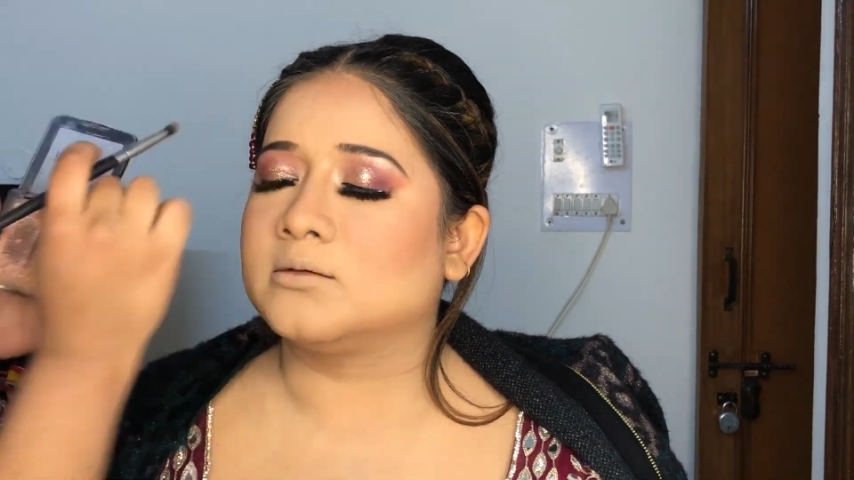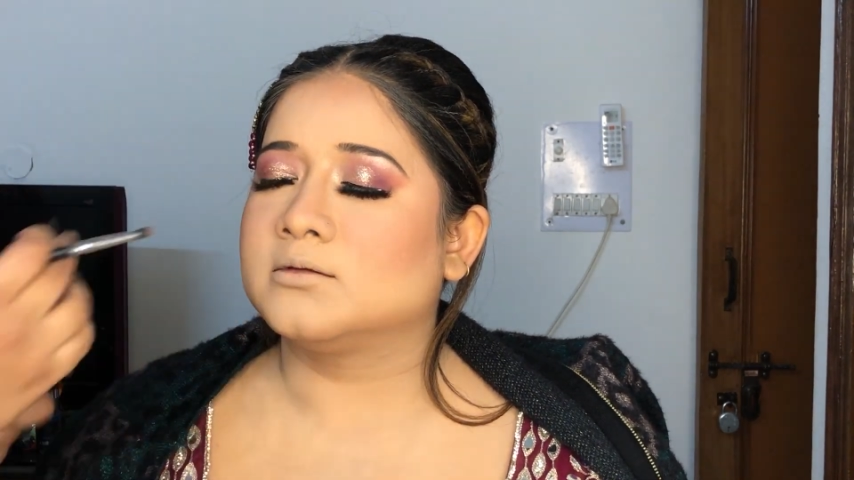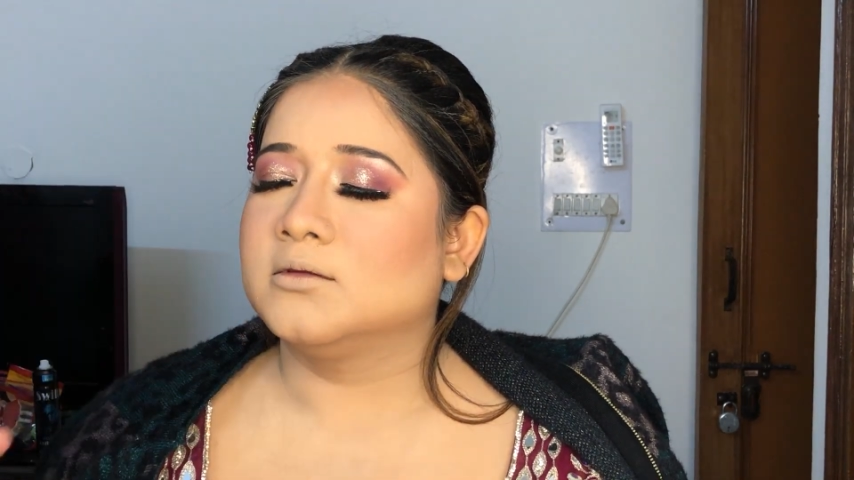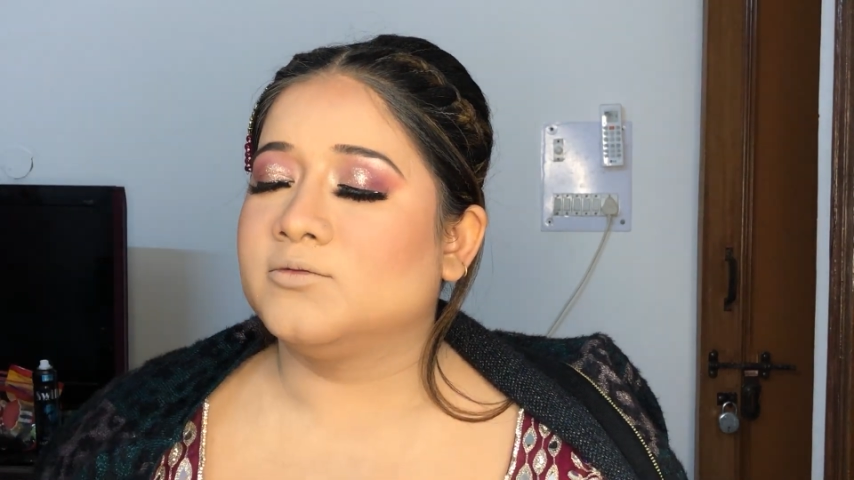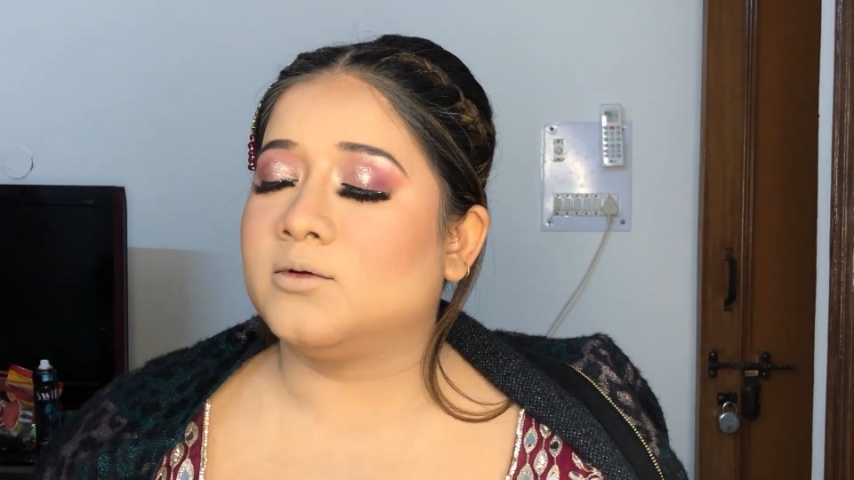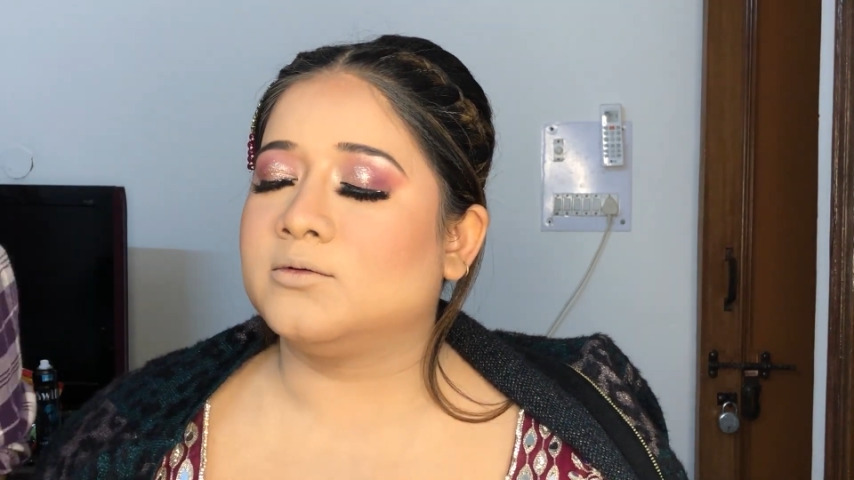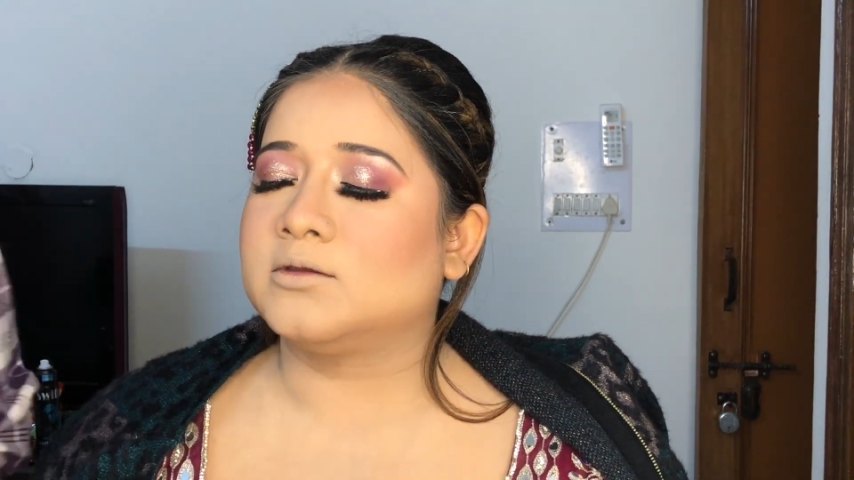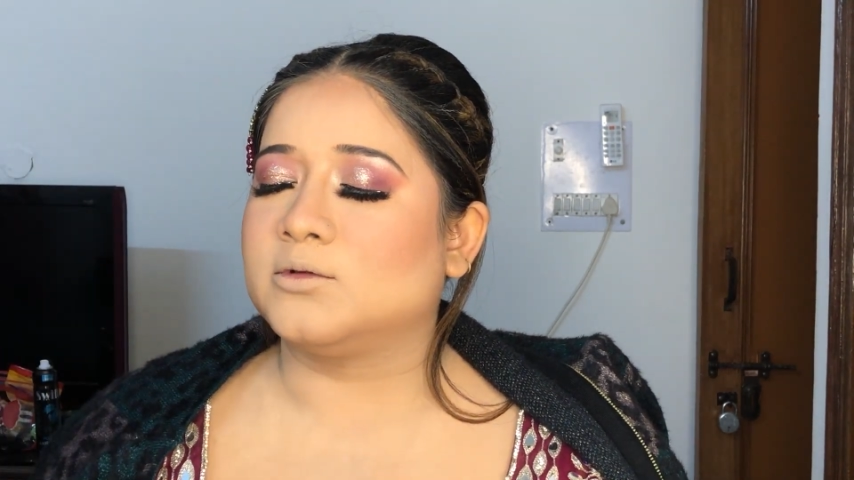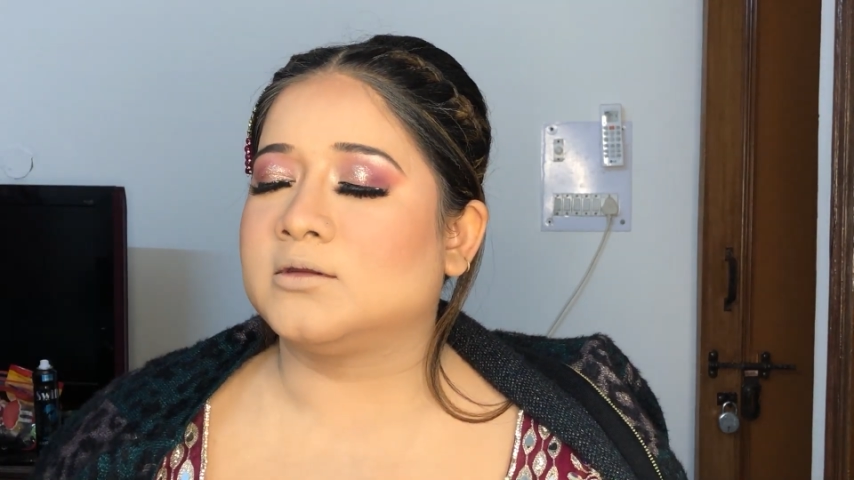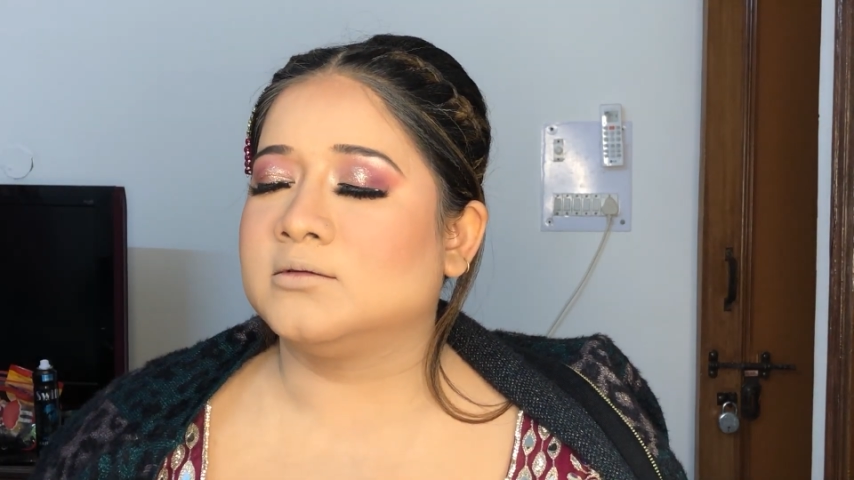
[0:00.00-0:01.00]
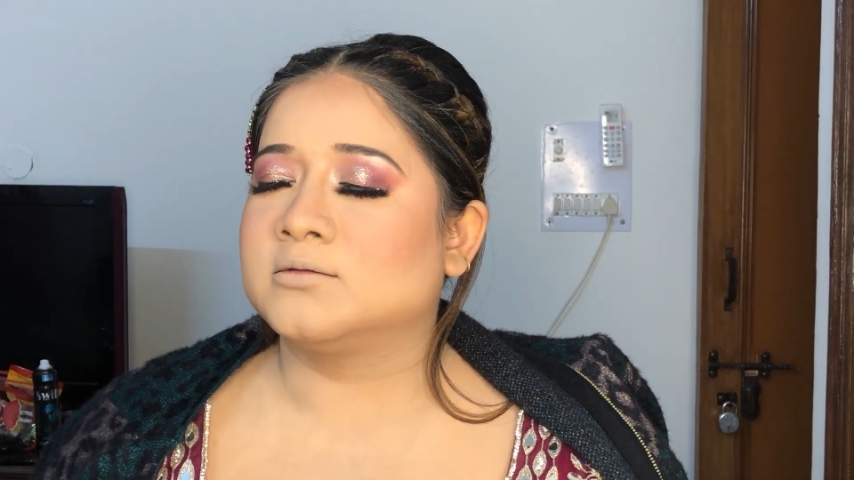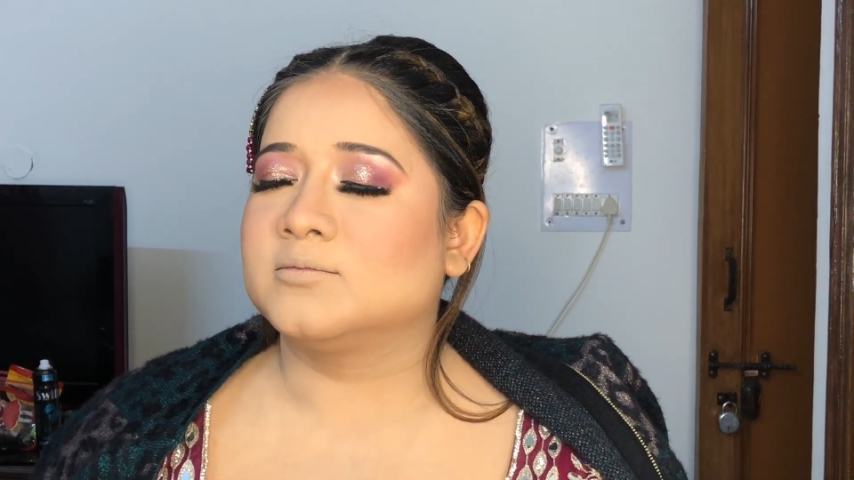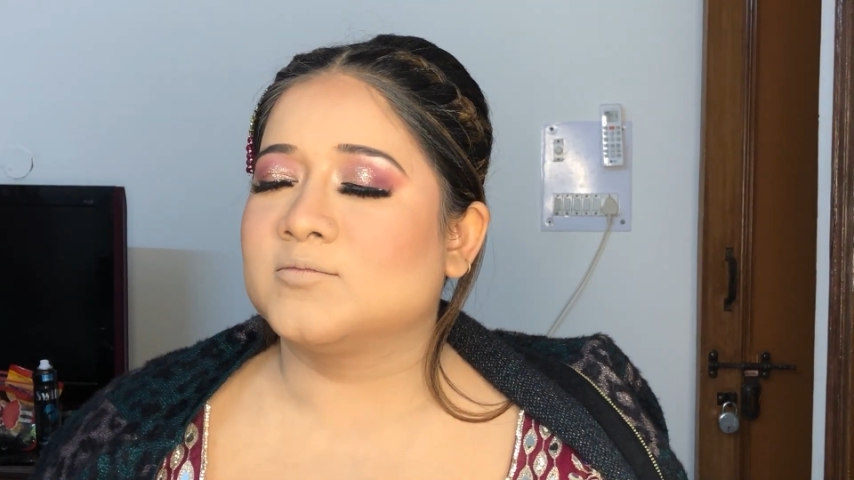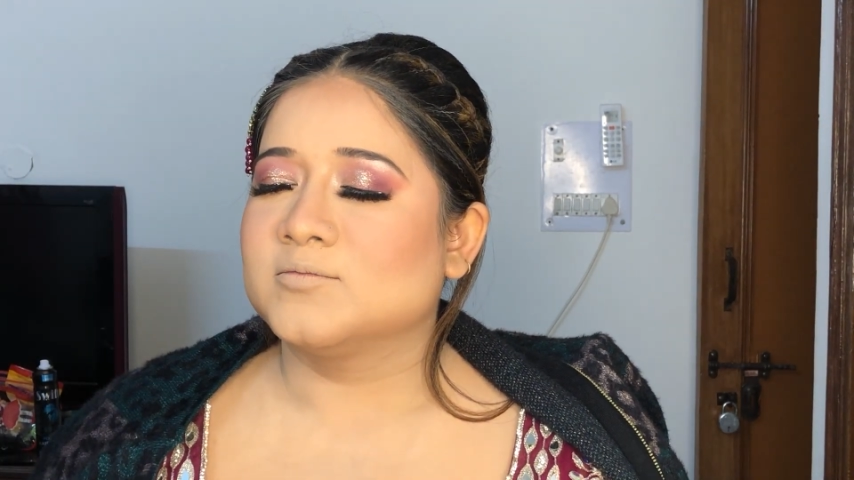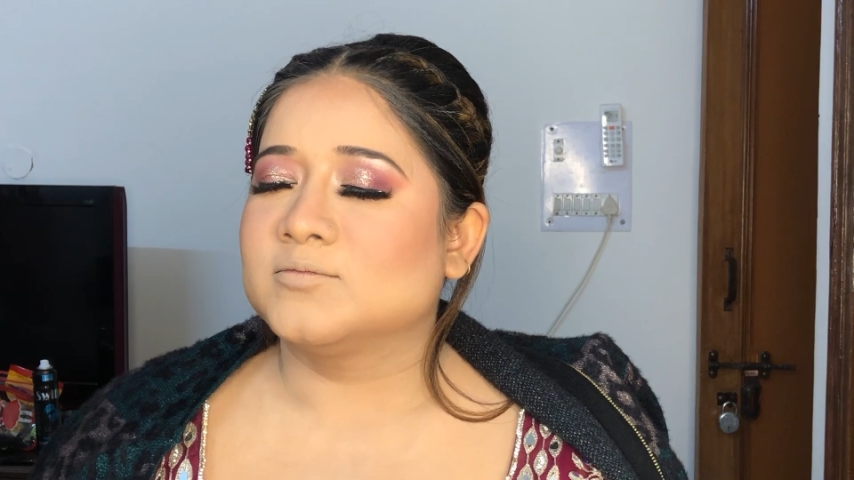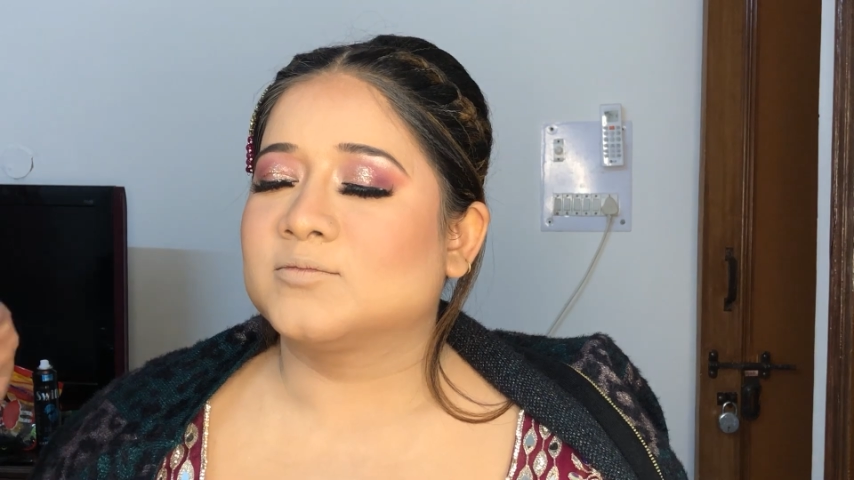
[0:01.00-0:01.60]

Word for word: बार बार देख रही थी अपना लुक